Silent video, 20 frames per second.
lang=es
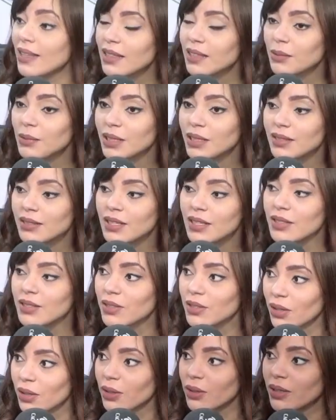
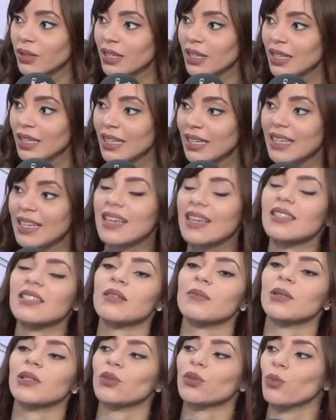administración y que se
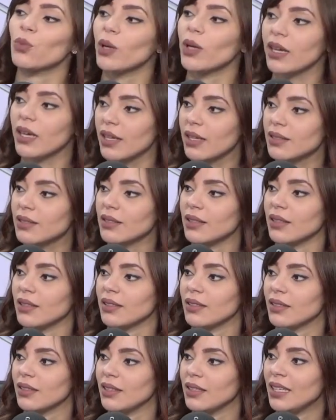mantuvo en esta.
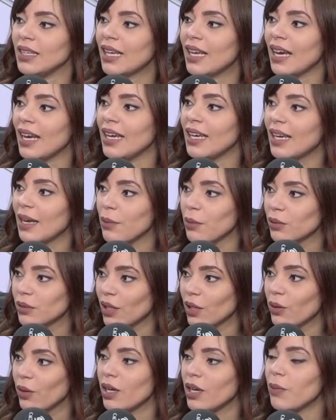Mira, y, que,
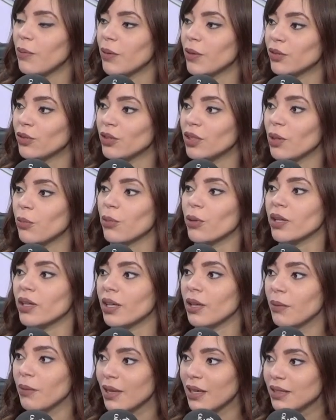votaron a la persona, pero hay
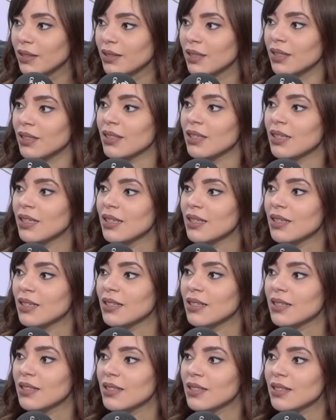que ver si se
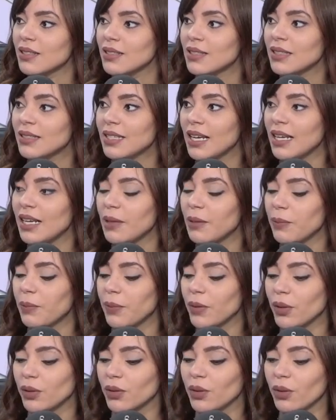ayer hablaba, se
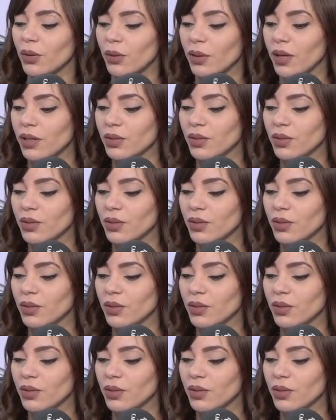limpió todo Ayer ¿eh?